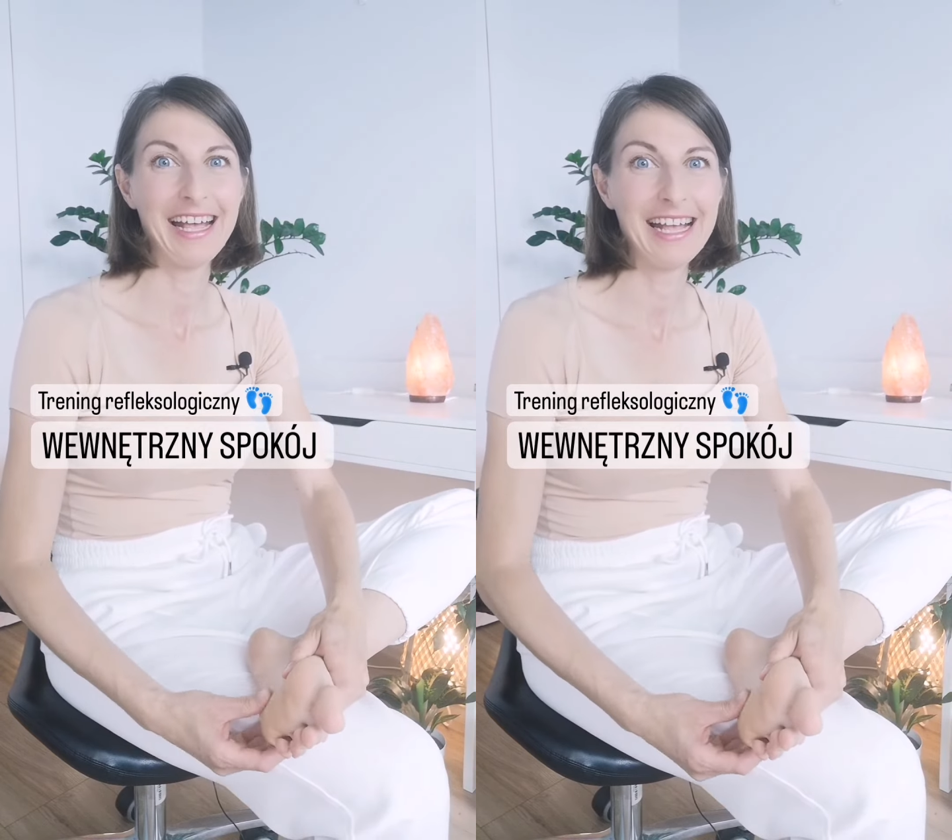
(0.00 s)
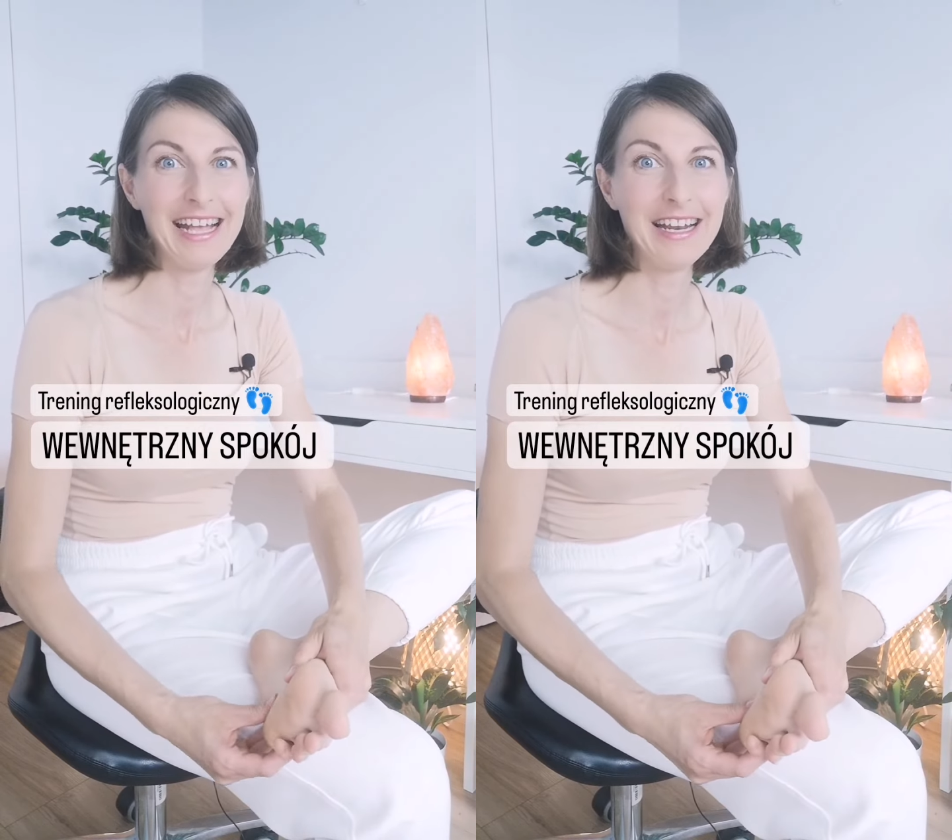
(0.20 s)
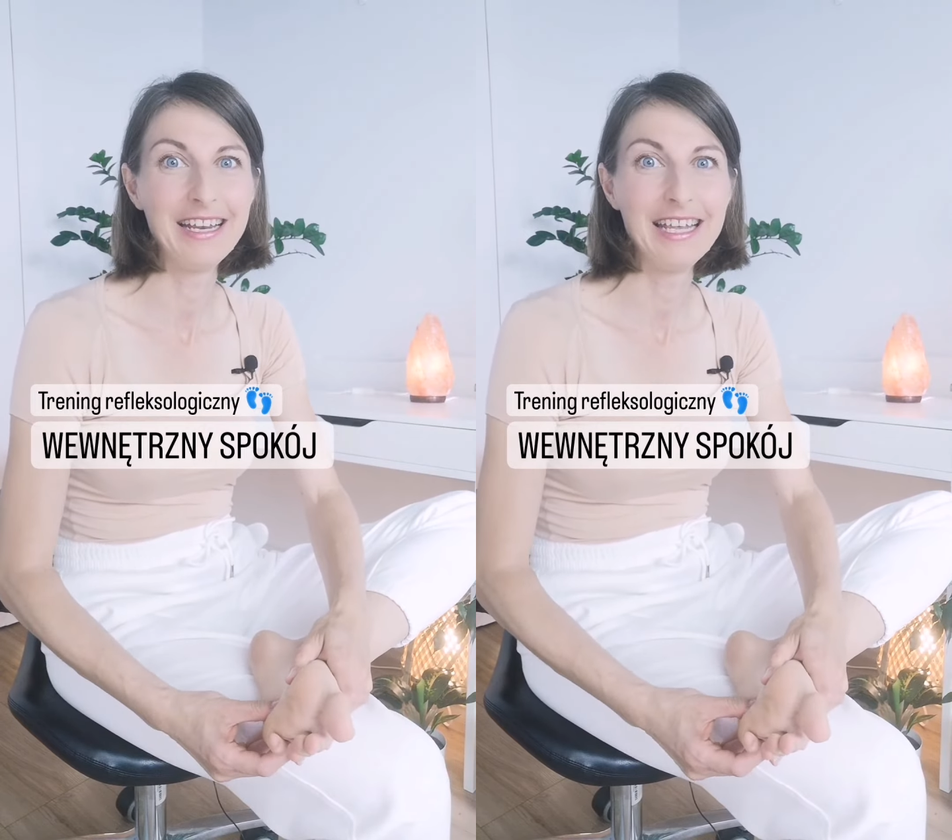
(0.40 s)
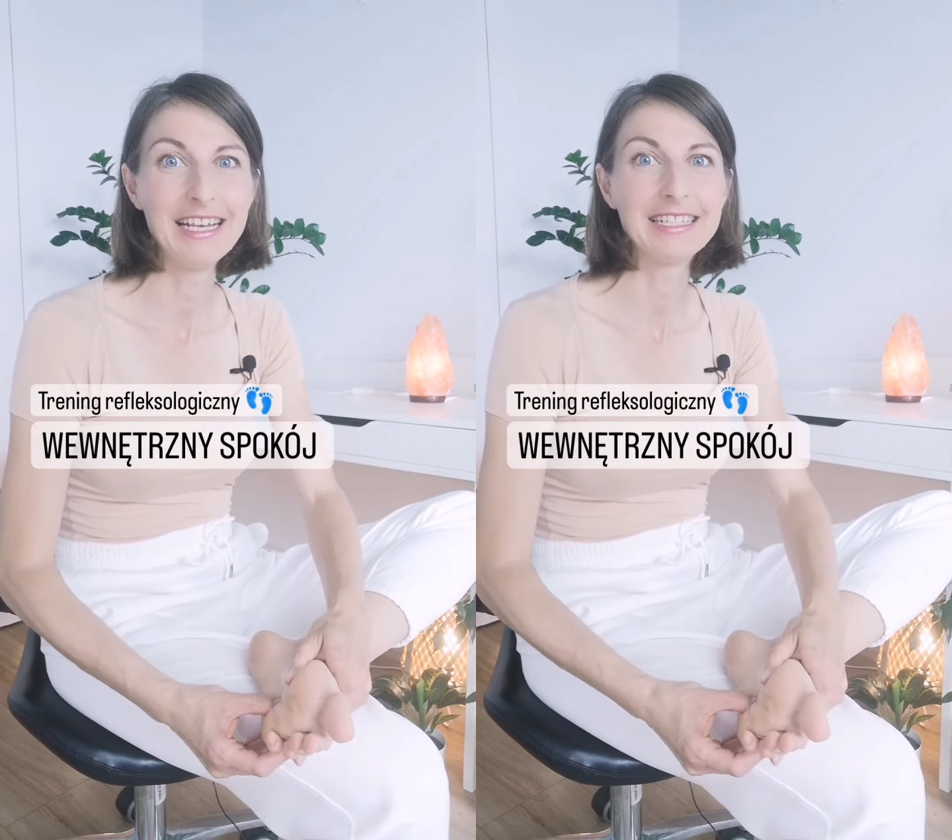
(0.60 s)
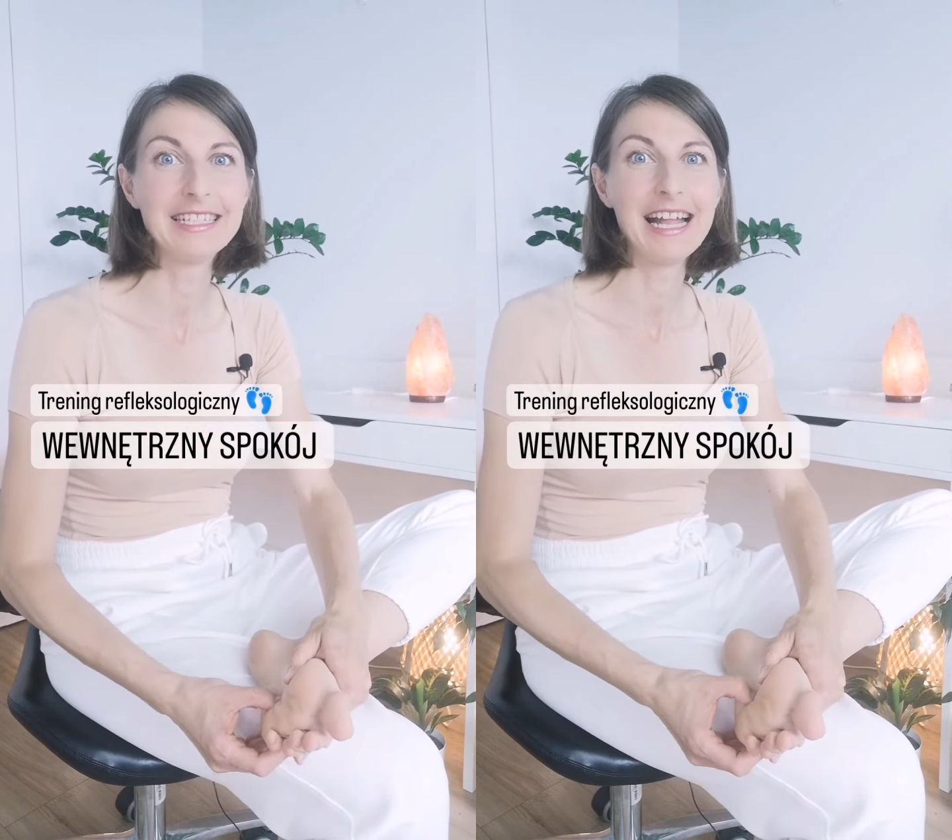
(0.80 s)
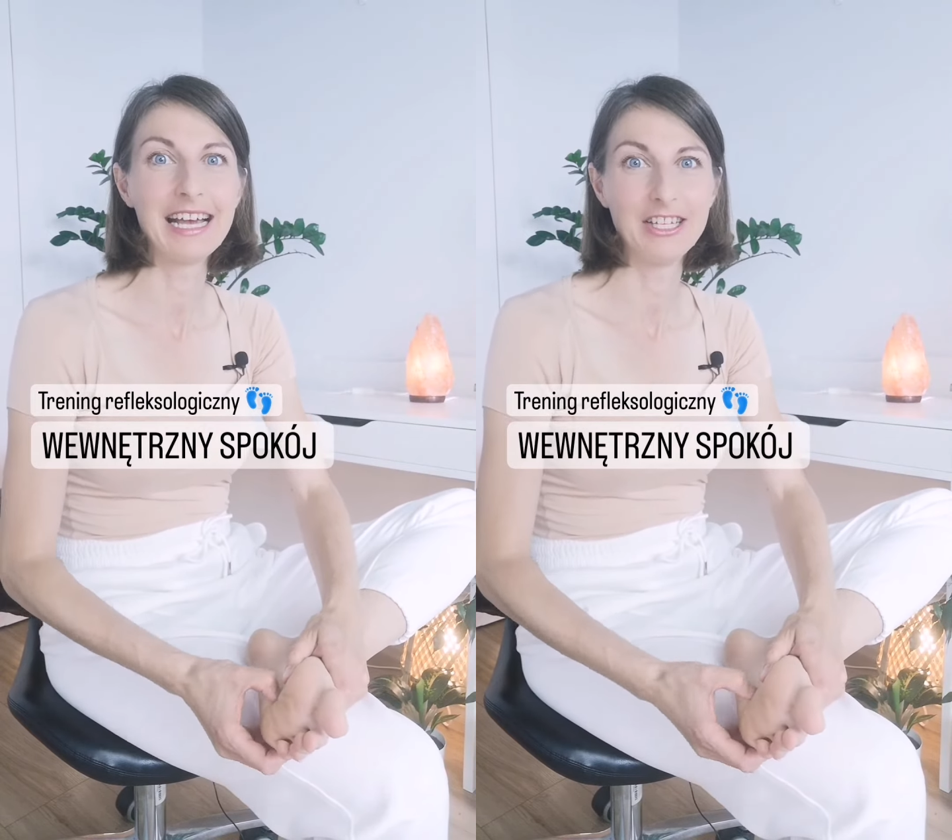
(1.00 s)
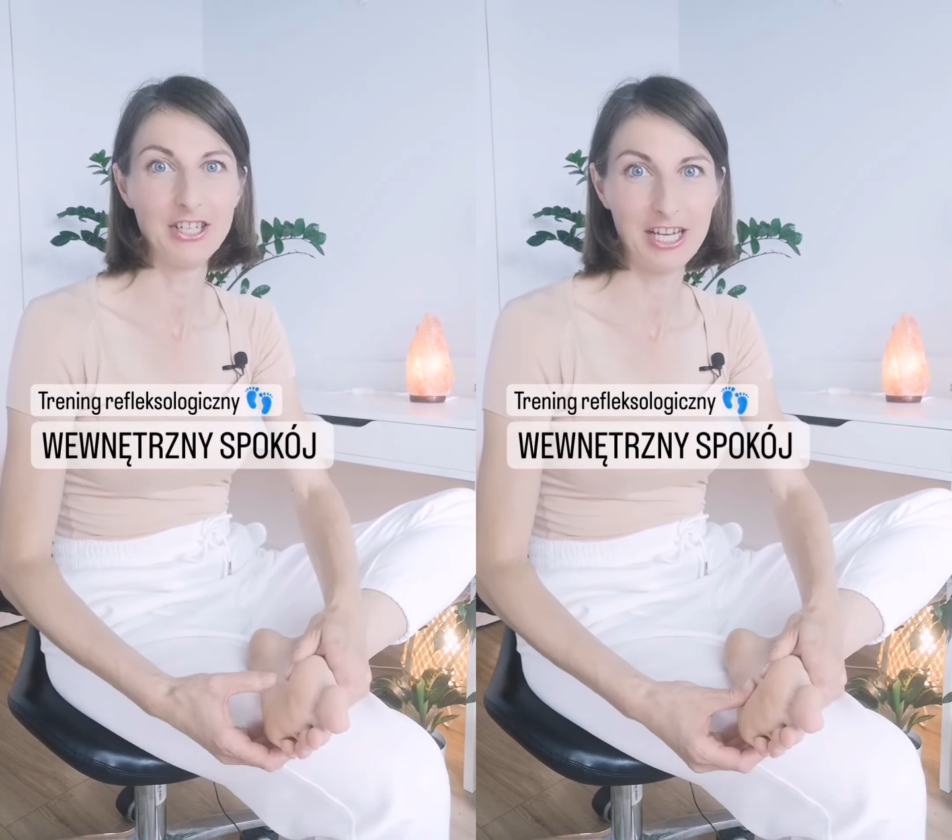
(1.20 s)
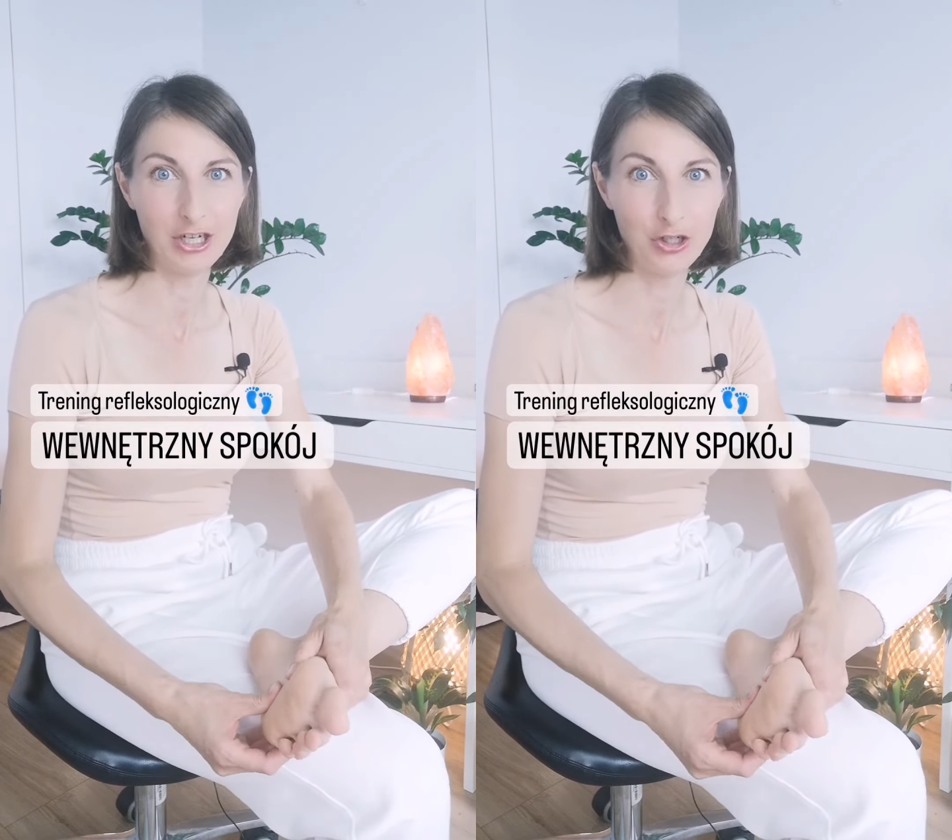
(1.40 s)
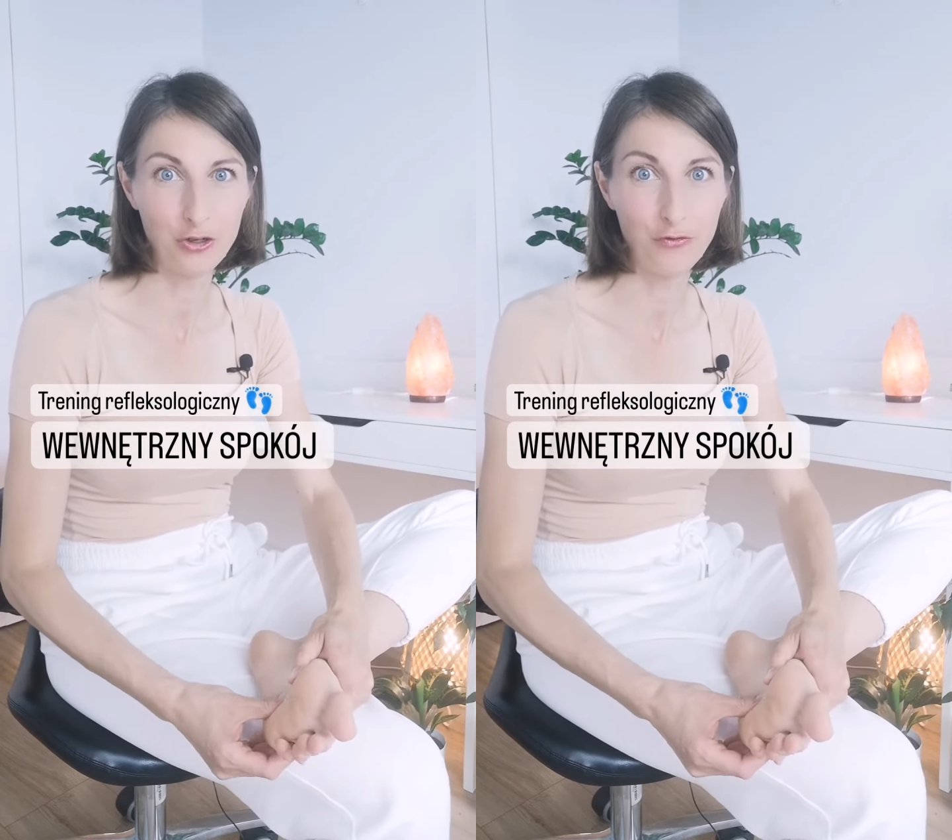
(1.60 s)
E, link znajdziesz